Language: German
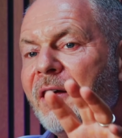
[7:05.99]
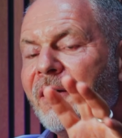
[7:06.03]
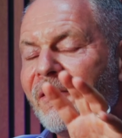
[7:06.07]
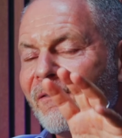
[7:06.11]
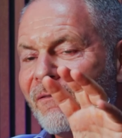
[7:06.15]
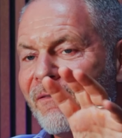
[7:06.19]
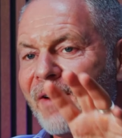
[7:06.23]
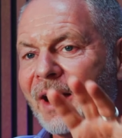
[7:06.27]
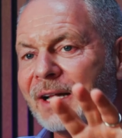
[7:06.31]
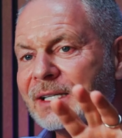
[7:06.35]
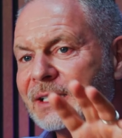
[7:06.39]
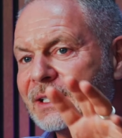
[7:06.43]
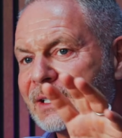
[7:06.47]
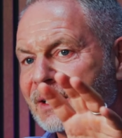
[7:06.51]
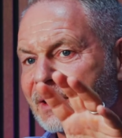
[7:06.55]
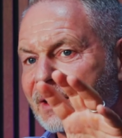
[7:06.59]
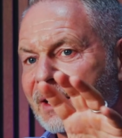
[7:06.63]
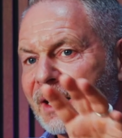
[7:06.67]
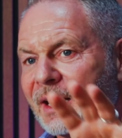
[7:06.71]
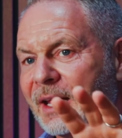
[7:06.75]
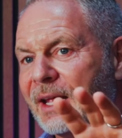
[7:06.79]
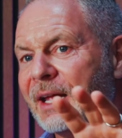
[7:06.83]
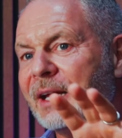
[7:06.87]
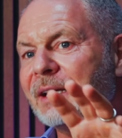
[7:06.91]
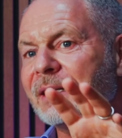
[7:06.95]
Was
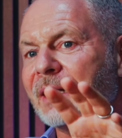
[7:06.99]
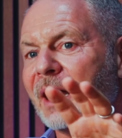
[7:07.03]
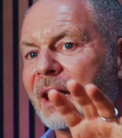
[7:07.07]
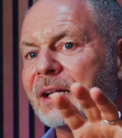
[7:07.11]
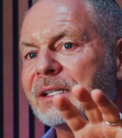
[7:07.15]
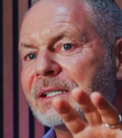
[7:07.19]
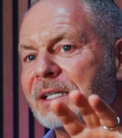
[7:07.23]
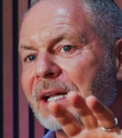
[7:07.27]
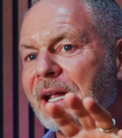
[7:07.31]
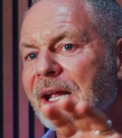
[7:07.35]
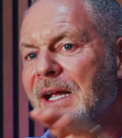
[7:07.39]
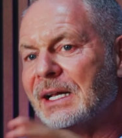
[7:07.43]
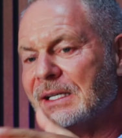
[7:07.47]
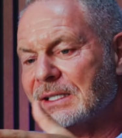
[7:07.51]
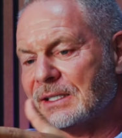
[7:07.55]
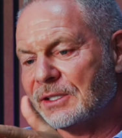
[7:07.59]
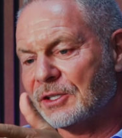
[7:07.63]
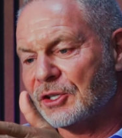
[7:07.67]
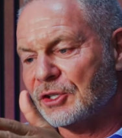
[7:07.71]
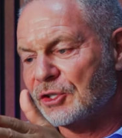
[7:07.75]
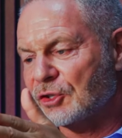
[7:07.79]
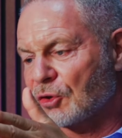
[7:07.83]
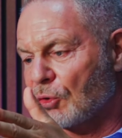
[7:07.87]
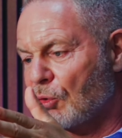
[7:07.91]
geht als erstes